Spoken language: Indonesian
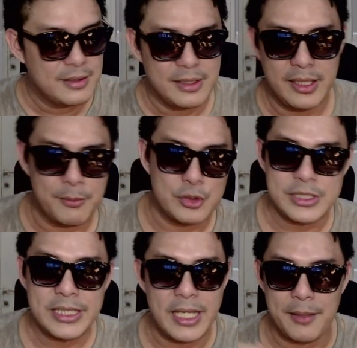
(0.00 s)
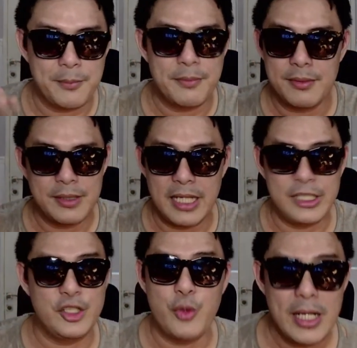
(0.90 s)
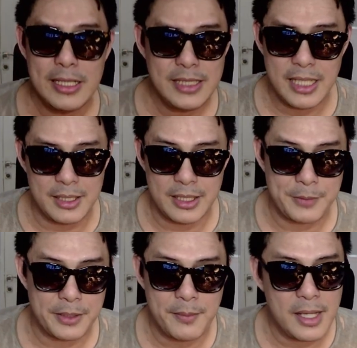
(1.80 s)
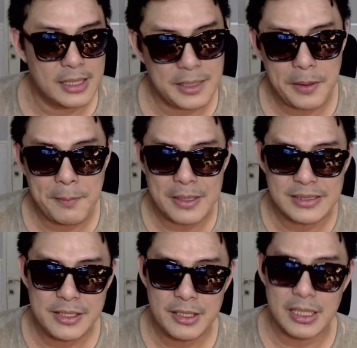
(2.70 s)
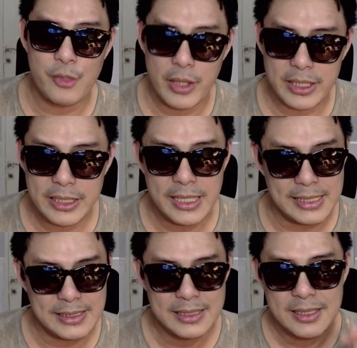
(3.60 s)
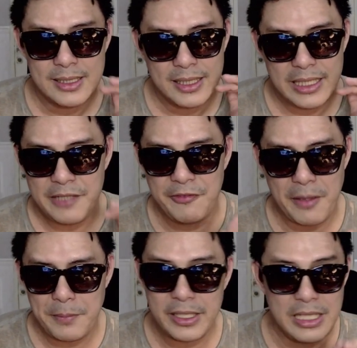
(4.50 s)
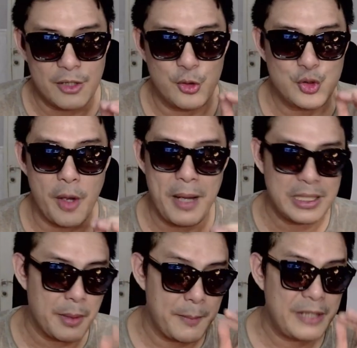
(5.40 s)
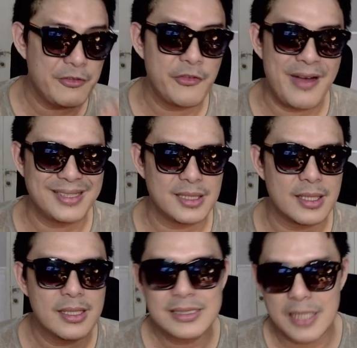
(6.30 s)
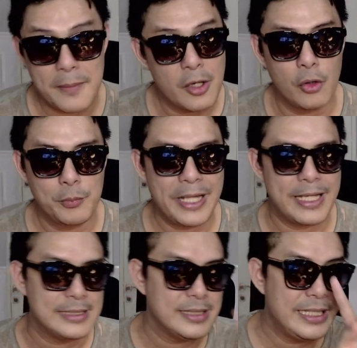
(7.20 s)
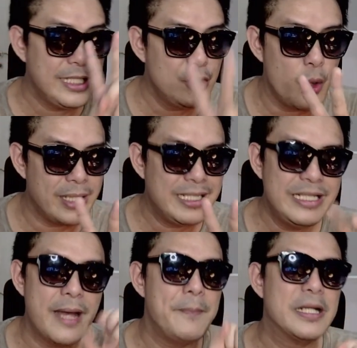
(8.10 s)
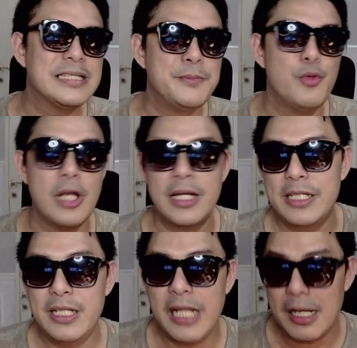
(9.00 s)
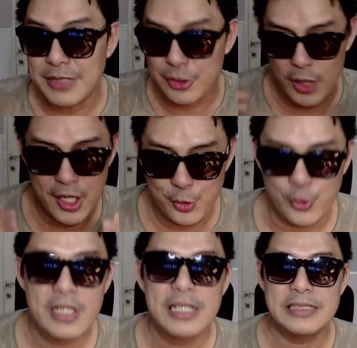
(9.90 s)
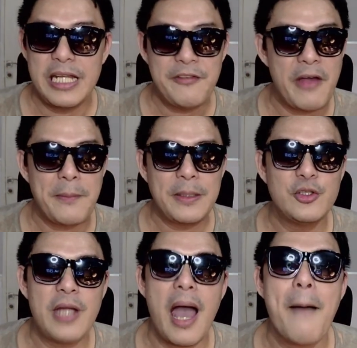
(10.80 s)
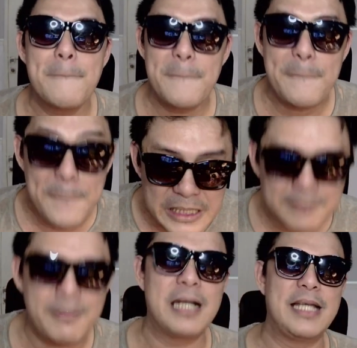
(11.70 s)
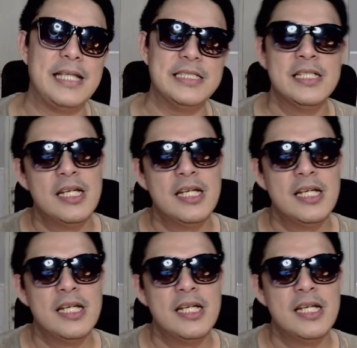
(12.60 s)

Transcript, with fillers: ya musik ya ya gitu-gitu aja nggak ada perkembangan tapi yang pasti nih lagu yang ini guys ini vibe-nya gila gue suka banget sama band Foo Fighter sama Coldplay guys ini dua ini diambil kesimpulannya di dalam satu lagu jadi vibe-nya itu dapet banget guys